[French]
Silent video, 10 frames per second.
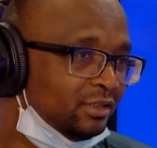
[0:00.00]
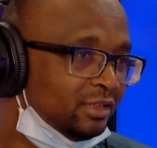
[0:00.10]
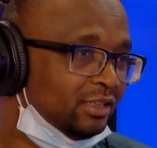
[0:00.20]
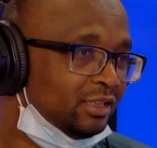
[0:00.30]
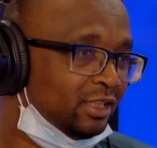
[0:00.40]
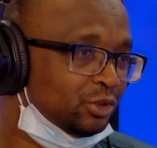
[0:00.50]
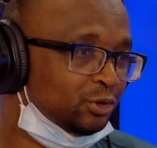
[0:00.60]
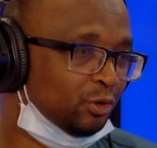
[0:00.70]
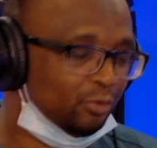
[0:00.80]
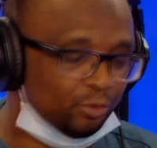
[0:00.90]
Ça,
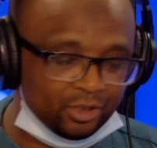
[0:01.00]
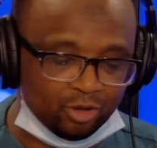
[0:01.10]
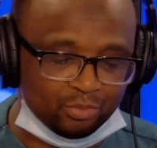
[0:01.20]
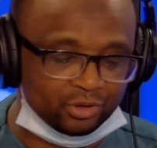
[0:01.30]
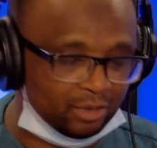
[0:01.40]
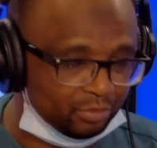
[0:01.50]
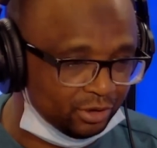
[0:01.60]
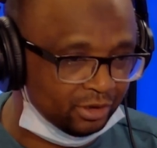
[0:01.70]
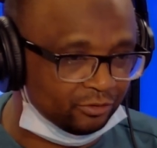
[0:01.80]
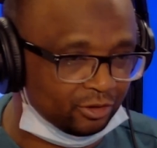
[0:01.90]
comme, oui, on peut remplir
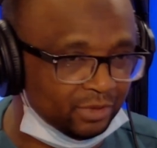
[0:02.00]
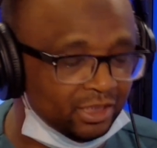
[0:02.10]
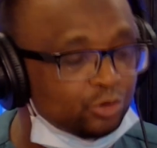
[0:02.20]
les formulaires,